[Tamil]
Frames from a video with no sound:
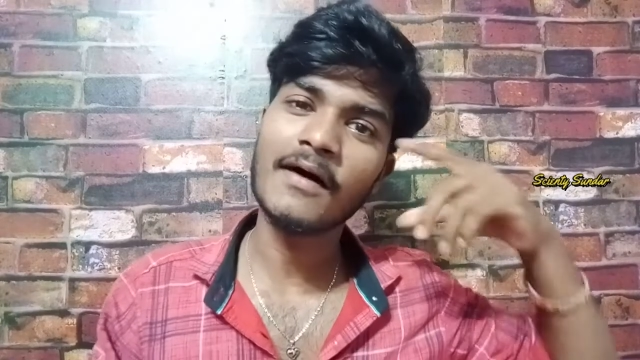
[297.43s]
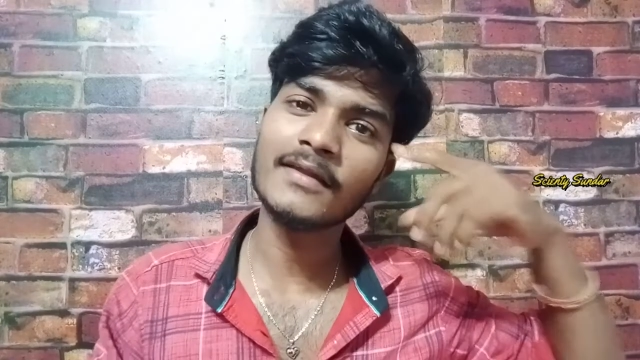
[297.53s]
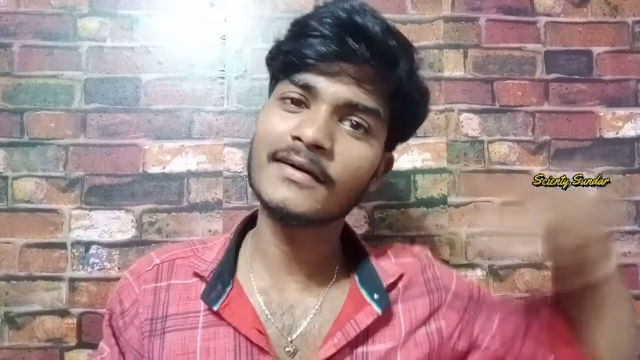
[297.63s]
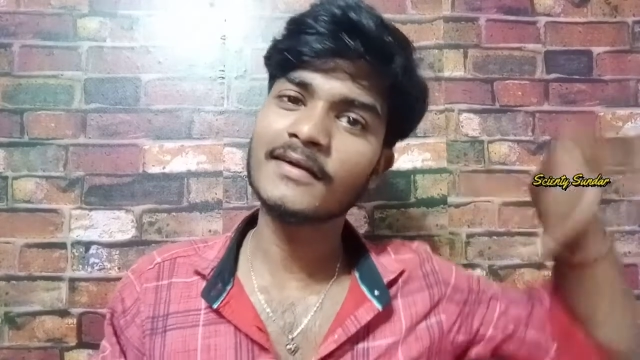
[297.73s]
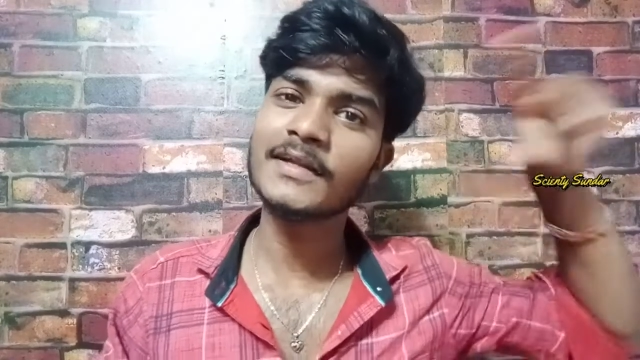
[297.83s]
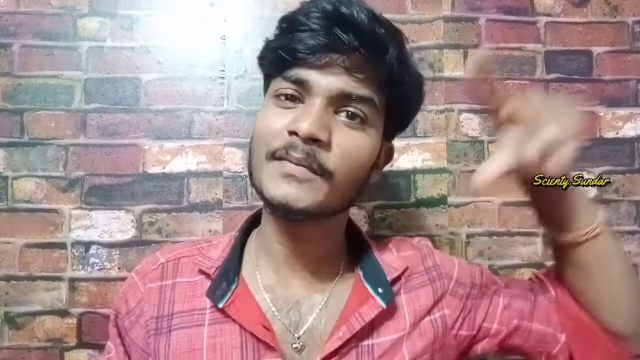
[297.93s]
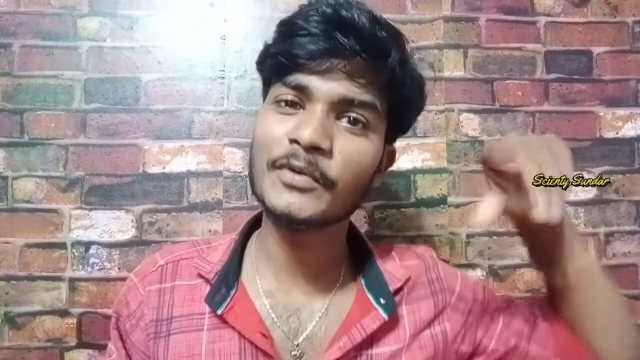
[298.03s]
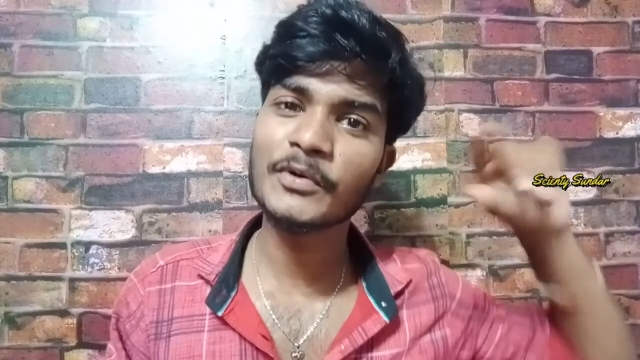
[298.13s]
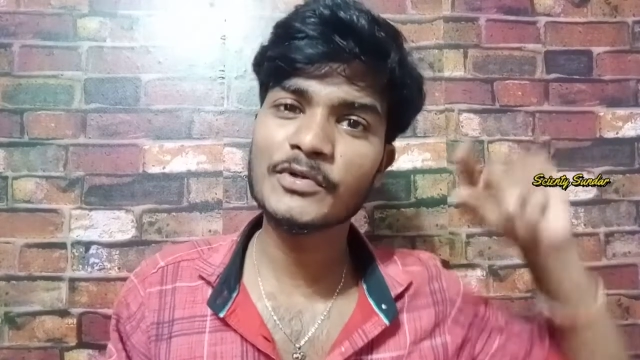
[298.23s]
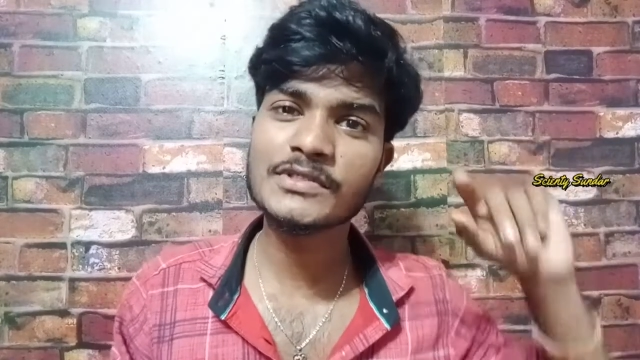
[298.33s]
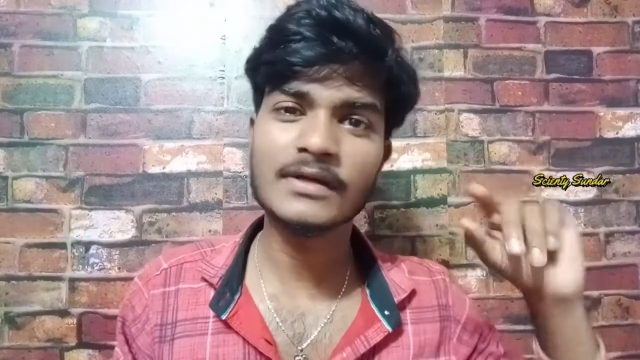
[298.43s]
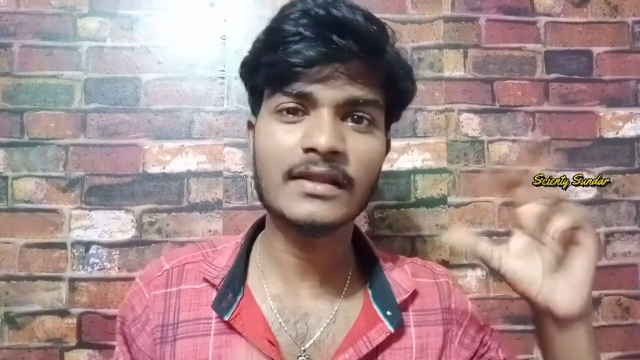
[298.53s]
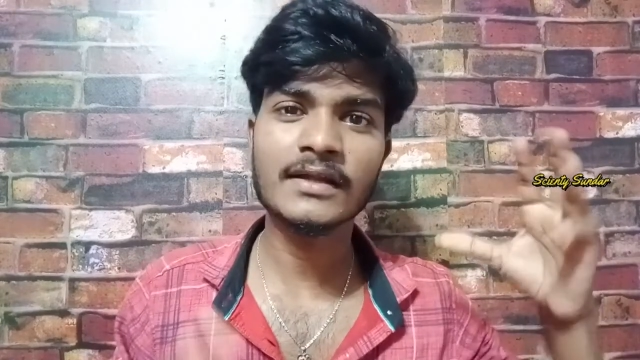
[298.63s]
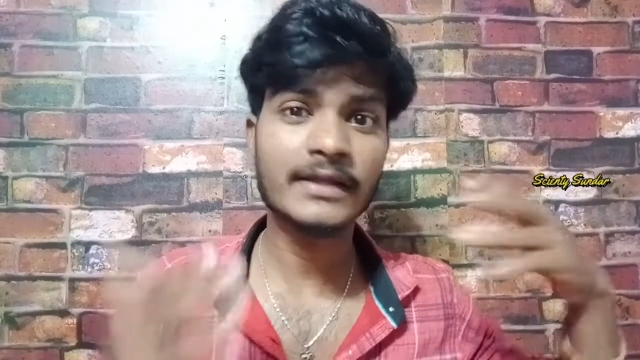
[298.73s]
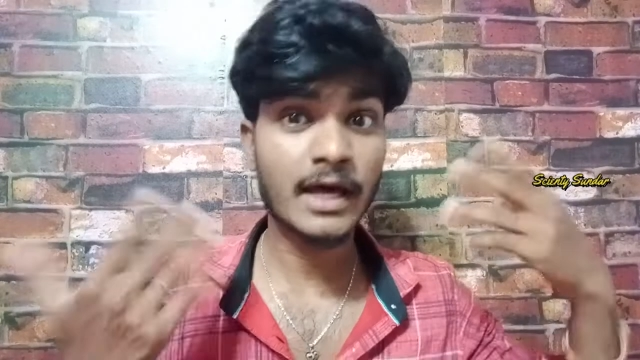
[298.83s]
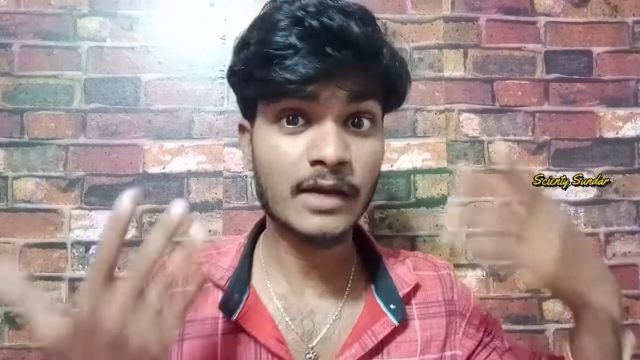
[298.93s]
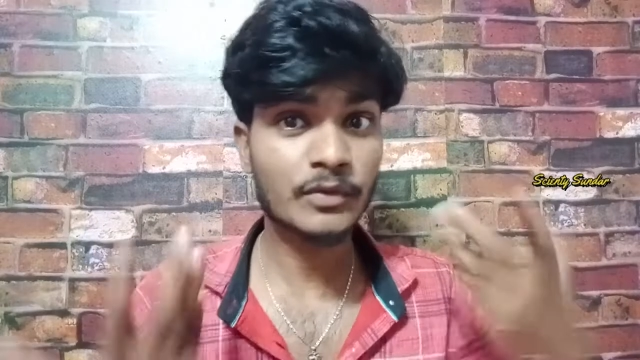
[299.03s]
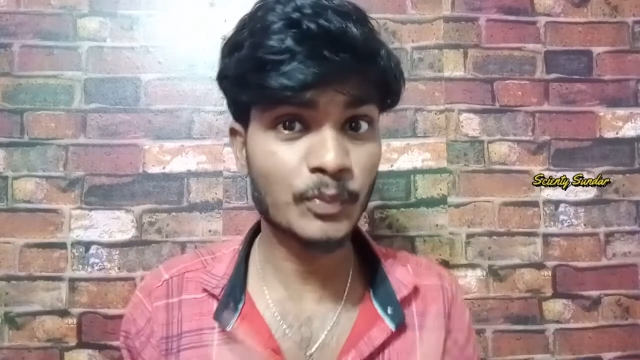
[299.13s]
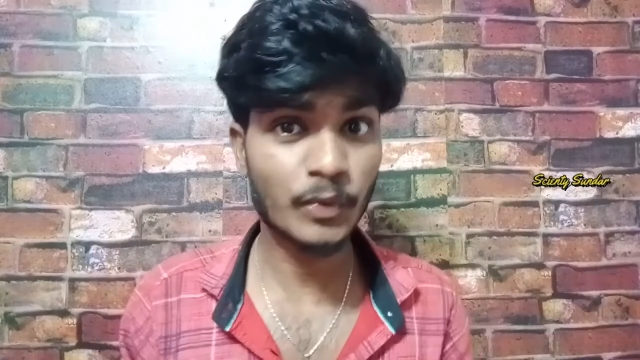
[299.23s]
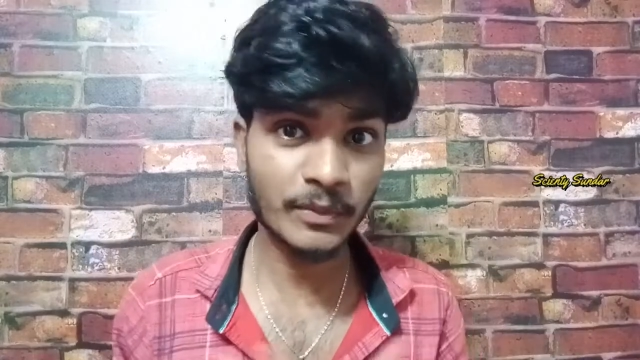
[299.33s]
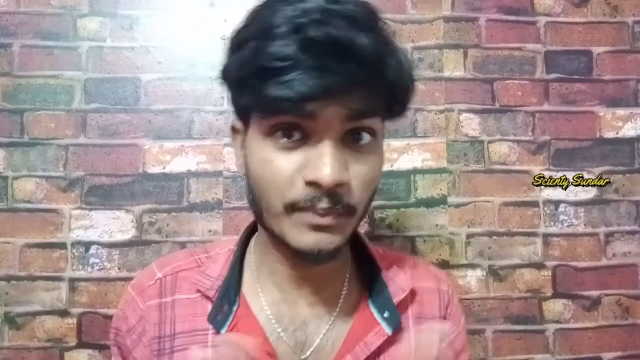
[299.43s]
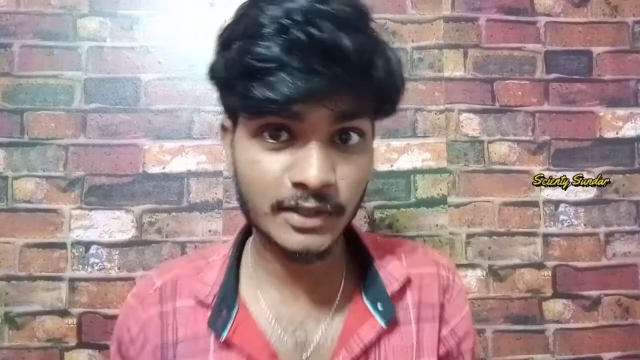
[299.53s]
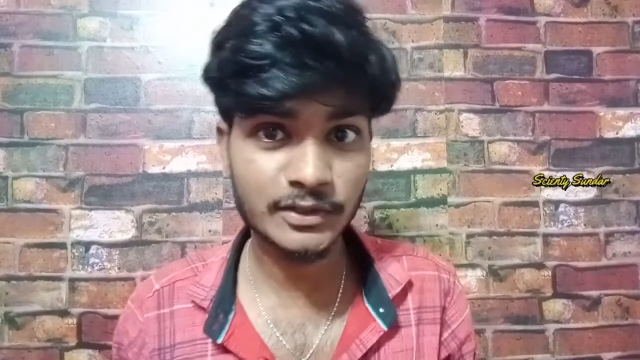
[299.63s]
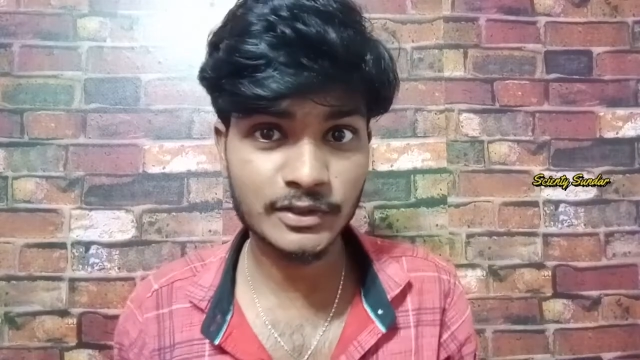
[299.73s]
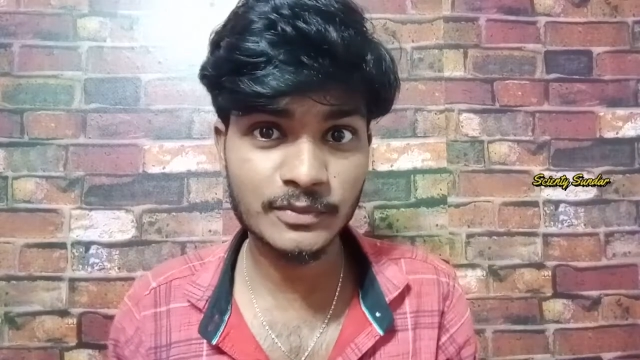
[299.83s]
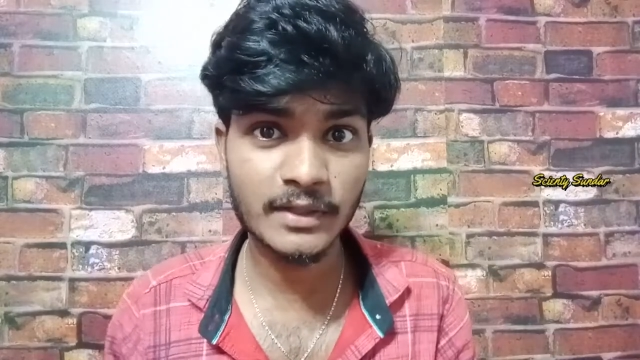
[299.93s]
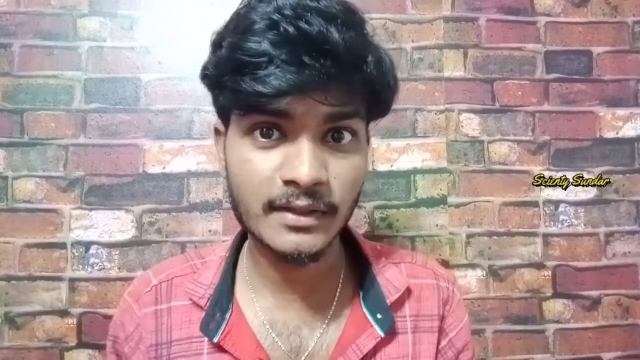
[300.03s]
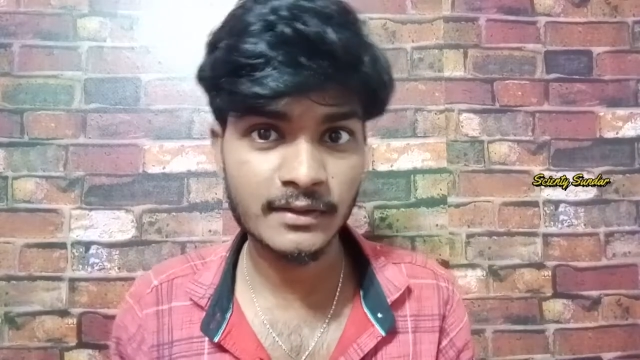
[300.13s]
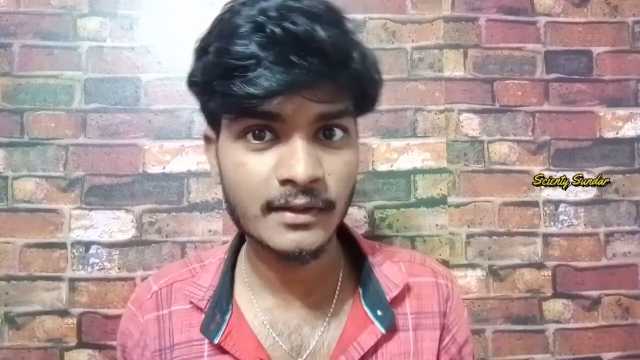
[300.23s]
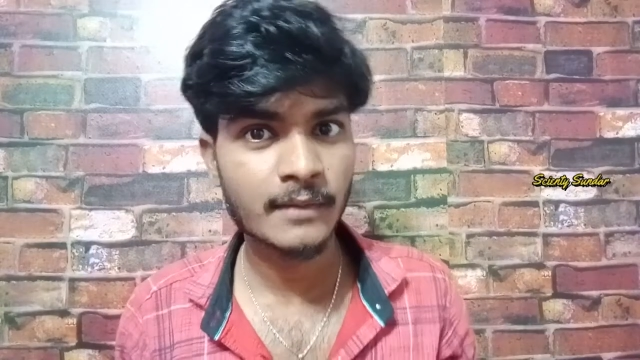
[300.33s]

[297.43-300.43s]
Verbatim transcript: அந்த காலத்தில் நம்ம யோசிச்சு அந்த காலத்தில் யாரும் வந்து போய் பார்த்ததும் இல்லை